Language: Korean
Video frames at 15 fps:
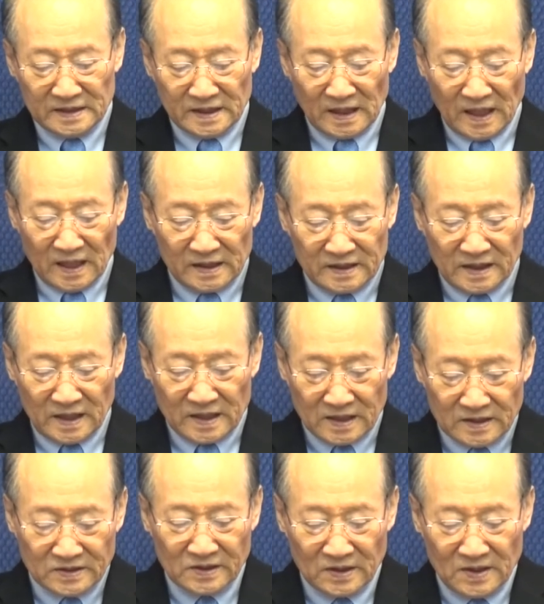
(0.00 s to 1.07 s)
알았다는
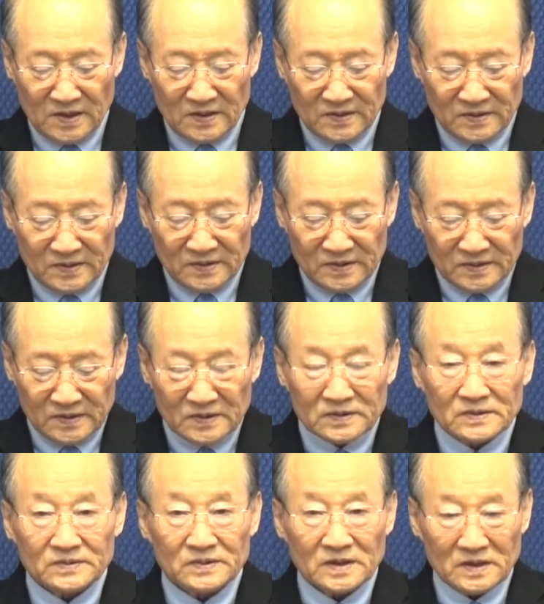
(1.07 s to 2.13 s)
것을
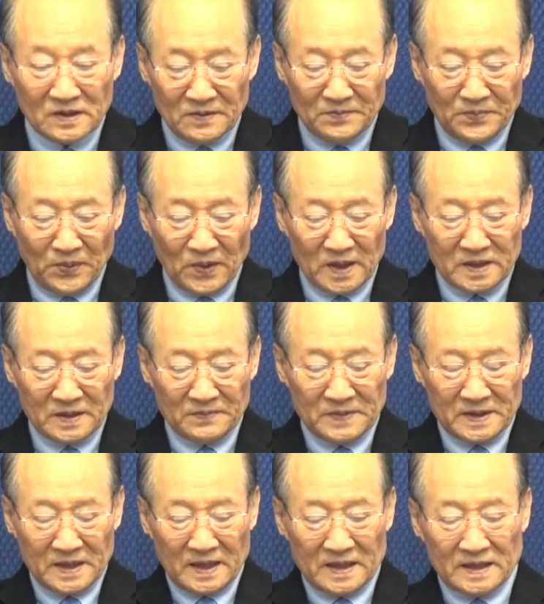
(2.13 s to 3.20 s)
우리는 보게
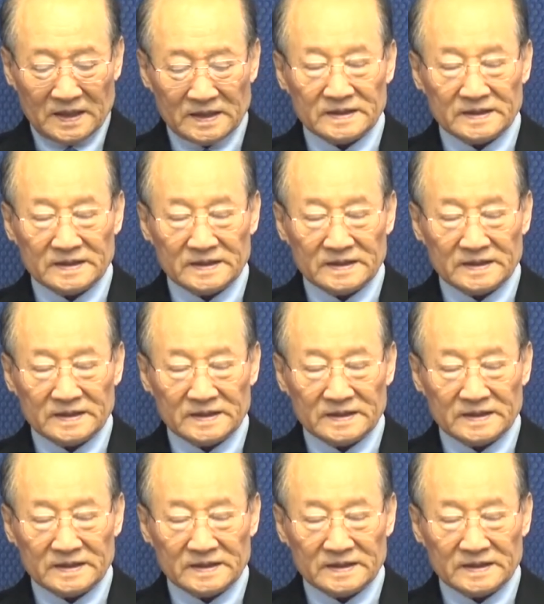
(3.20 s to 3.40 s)
됩니다.